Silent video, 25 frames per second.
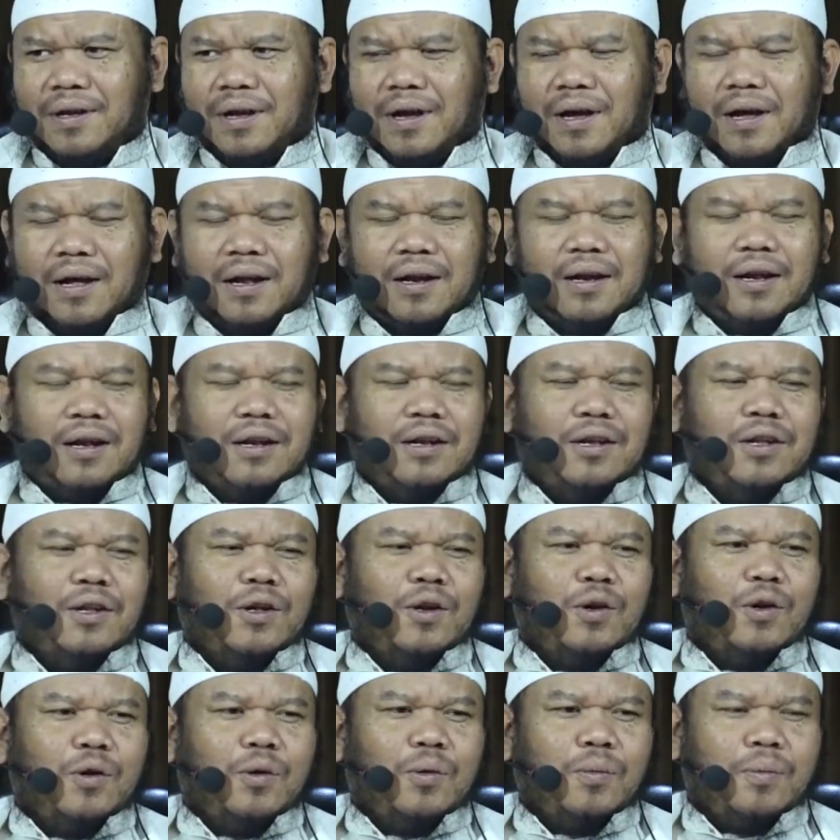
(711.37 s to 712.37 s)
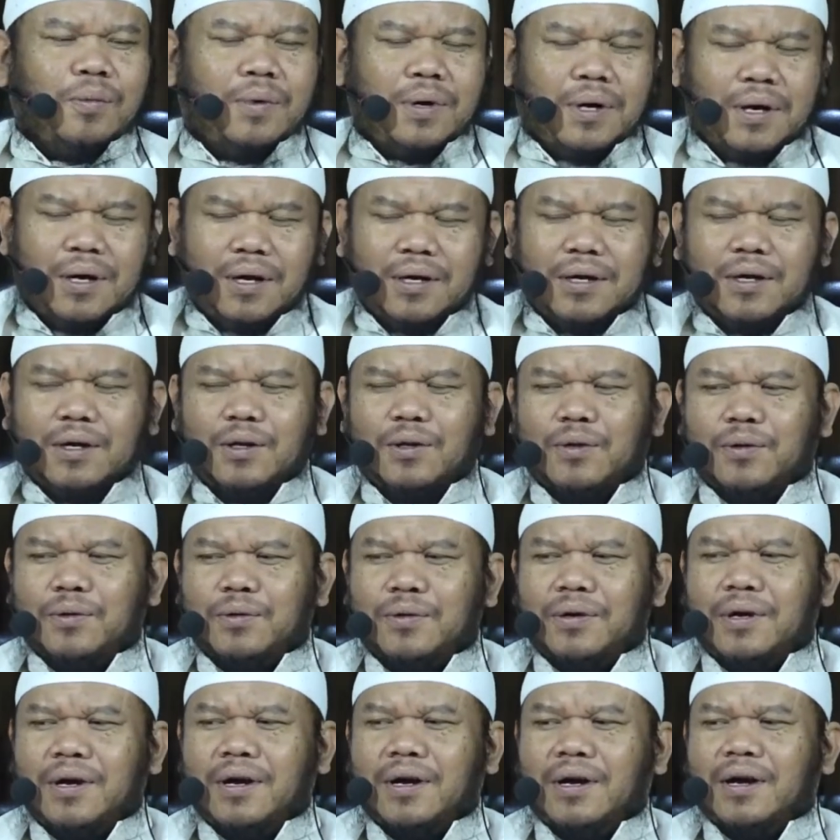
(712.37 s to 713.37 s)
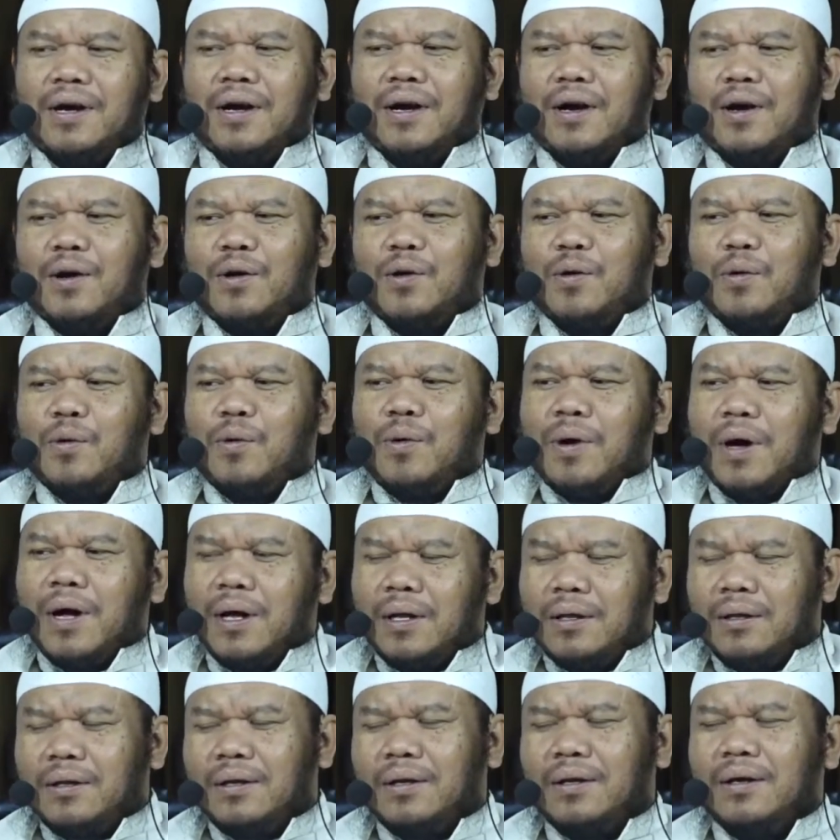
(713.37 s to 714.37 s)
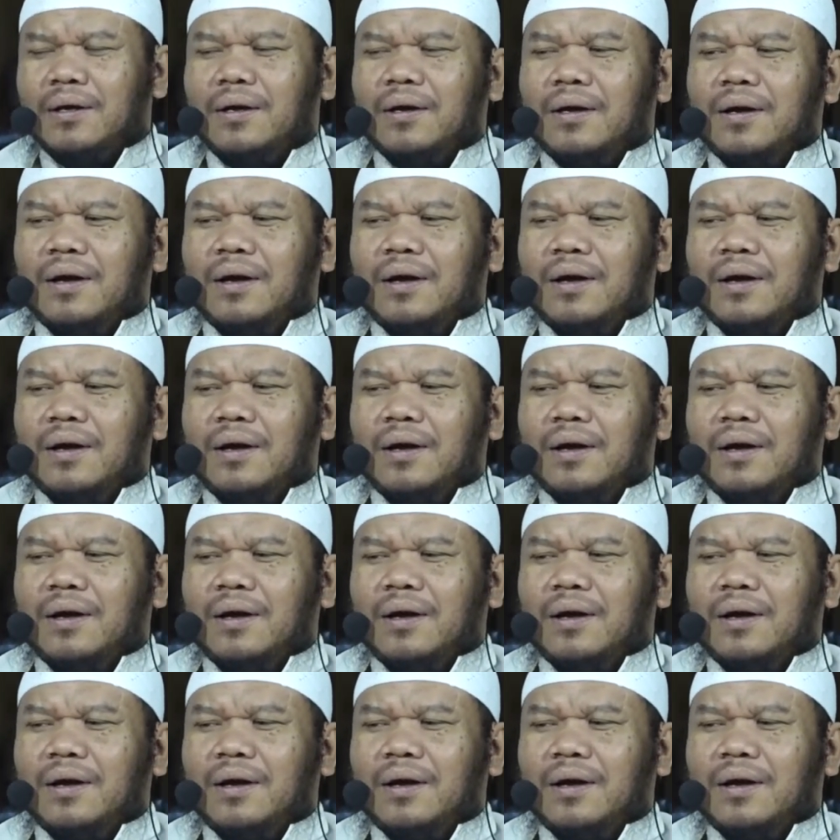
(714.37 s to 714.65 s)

ada di rumah gitu ya nggak kuat